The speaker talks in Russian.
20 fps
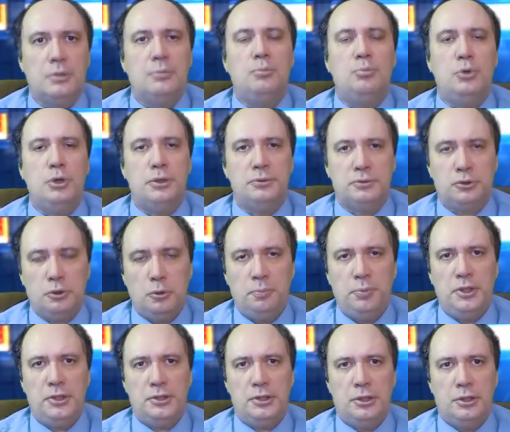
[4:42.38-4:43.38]
Мой
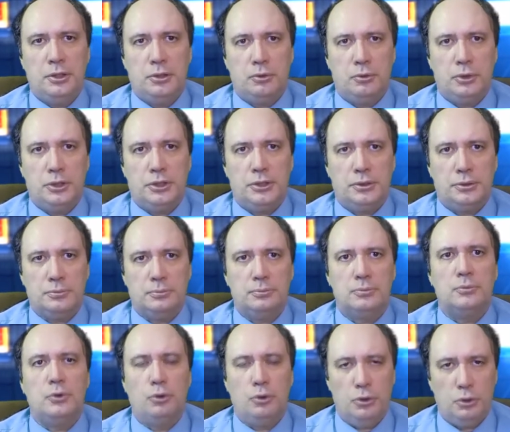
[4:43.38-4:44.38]
вступительный ролик
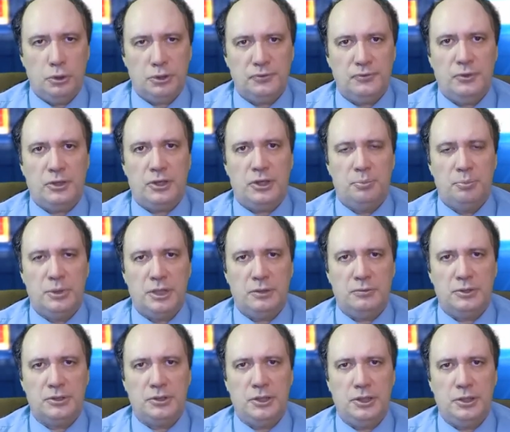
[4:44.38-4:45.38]
о ноосферном
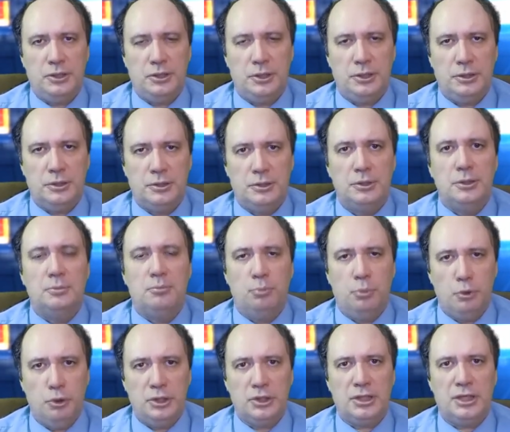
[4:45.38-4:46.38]
мировоззрении
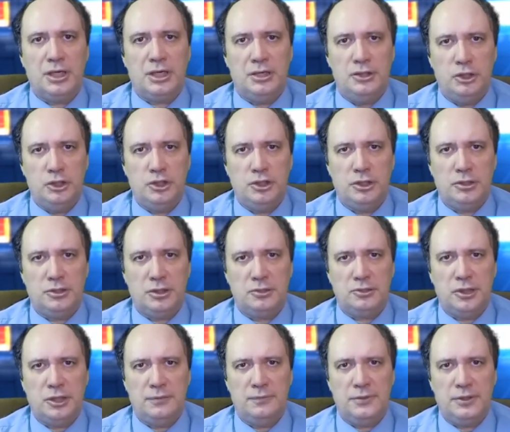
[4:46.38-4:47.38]
будет на конечной
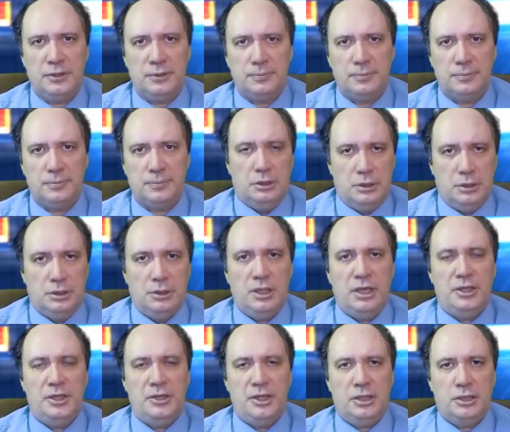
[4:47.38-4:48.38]
заставке.
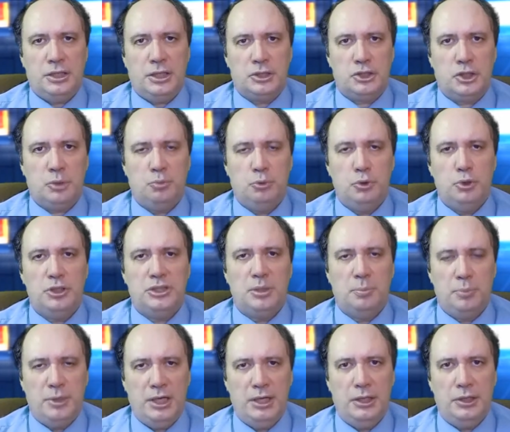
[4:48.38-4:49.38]
На ней также будет и
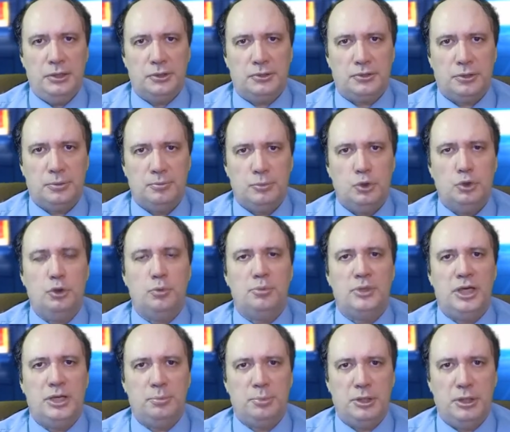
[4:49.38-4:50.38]
плейлист
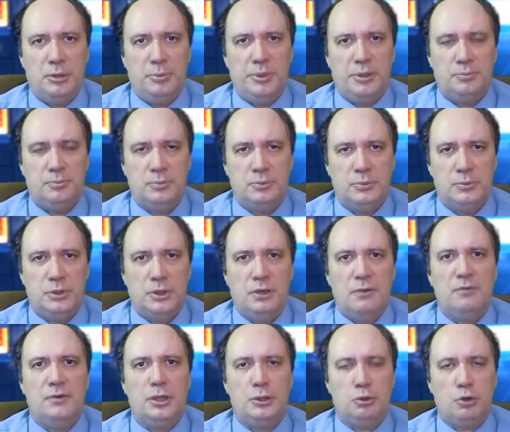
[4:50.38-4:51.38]
«Темное пламя»,
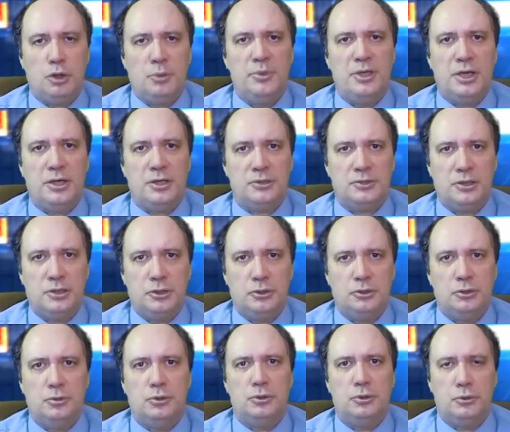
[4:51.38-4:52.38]
в котором я
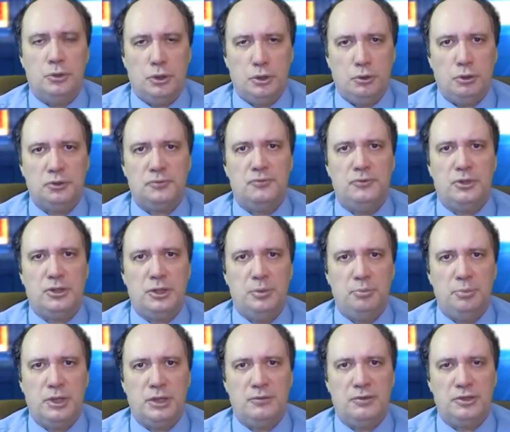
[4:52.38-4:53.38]
рассказываю о ноосферном
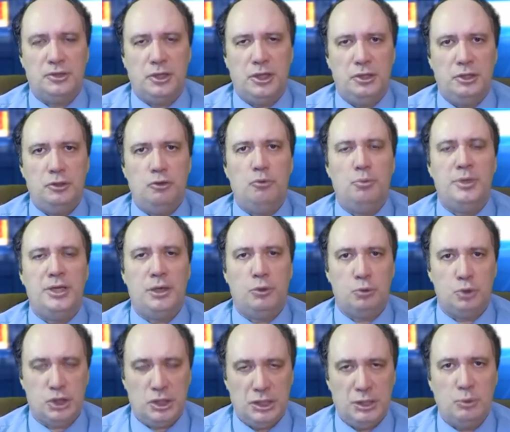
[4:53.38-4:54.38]
мировоззрении. У меня
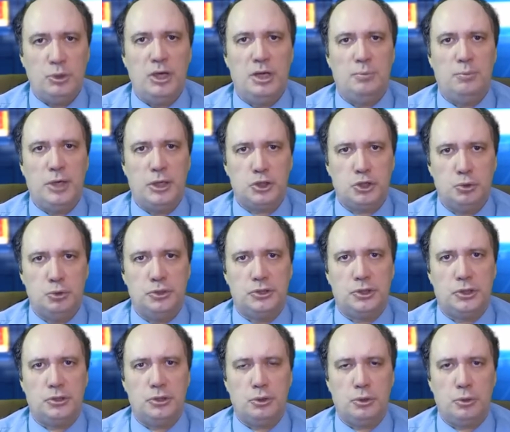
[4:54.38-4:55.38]
уже довольно большой
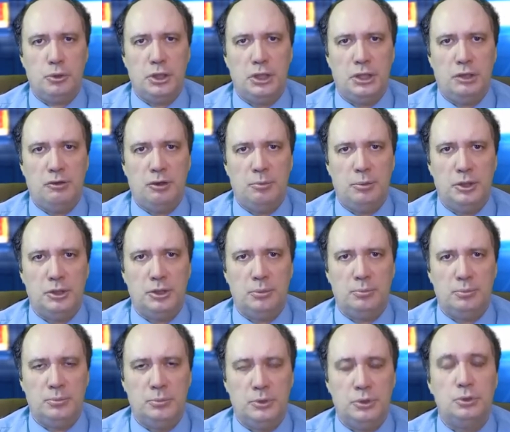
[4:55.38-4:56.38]
цикл роликов об
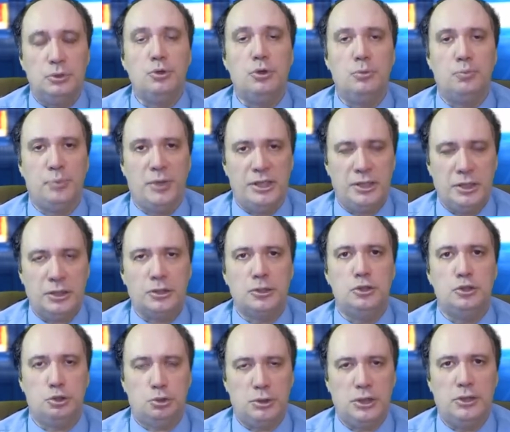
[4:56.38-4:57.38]
этом, но он, понятно,
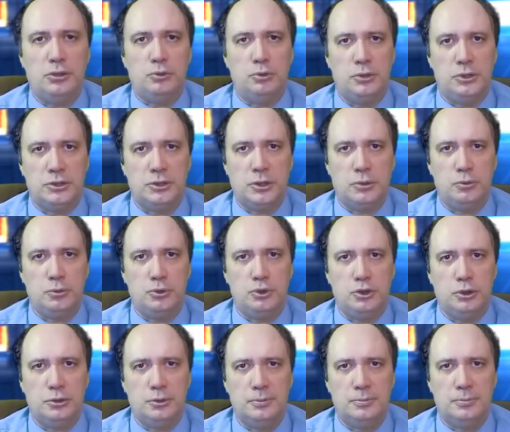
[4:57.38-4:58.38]
еще далеко не
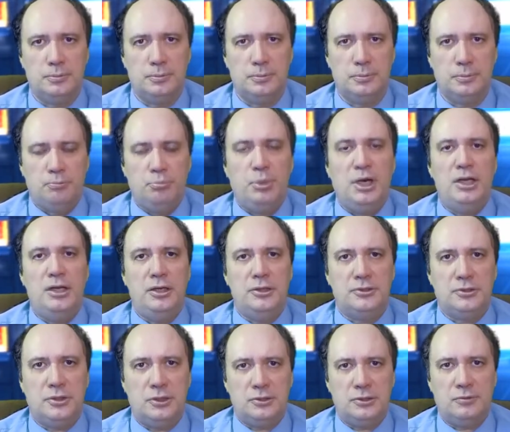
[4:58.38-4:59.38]
закончен.
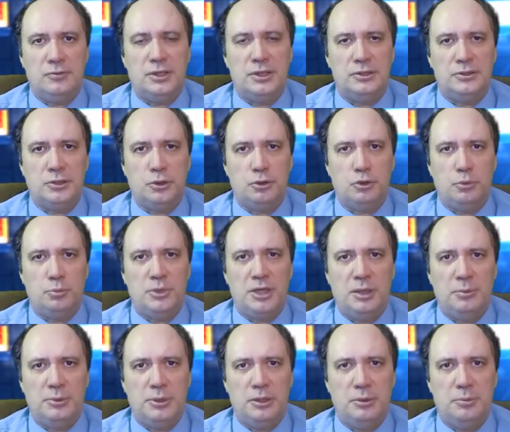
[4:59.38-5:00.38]
Плейлист называется «Темное
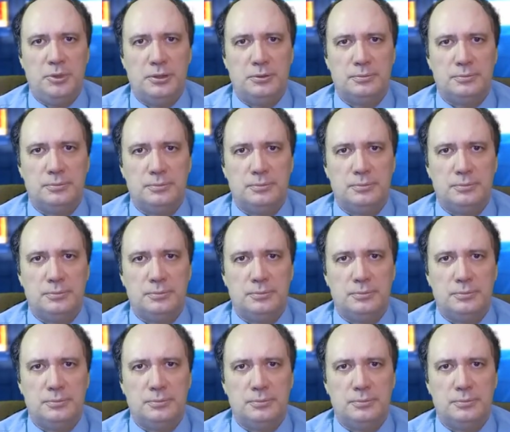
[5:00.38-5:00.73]
пламя».